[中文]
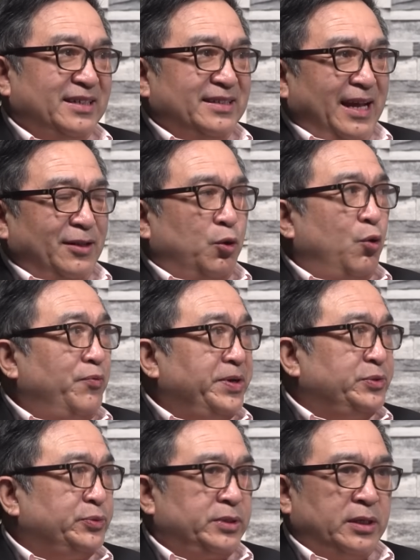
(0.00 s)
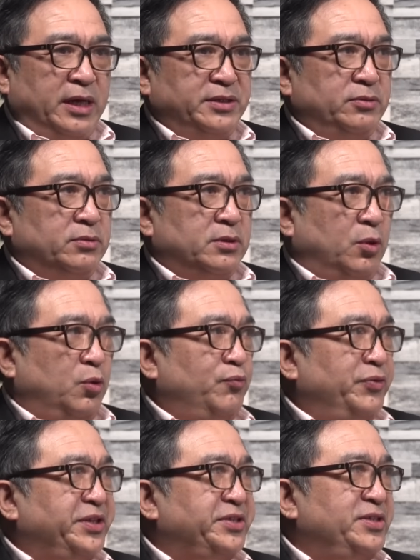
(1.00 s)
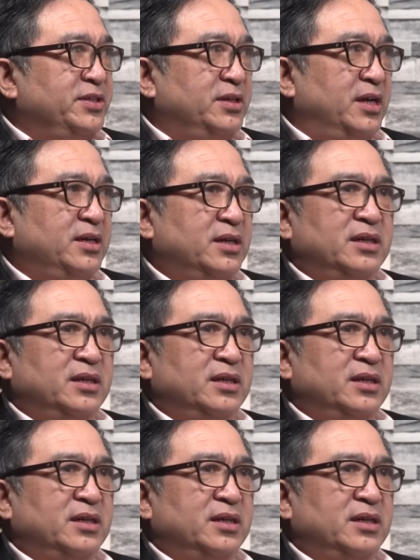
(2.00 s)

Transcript: 他土匪出身，他就有土匪的性格。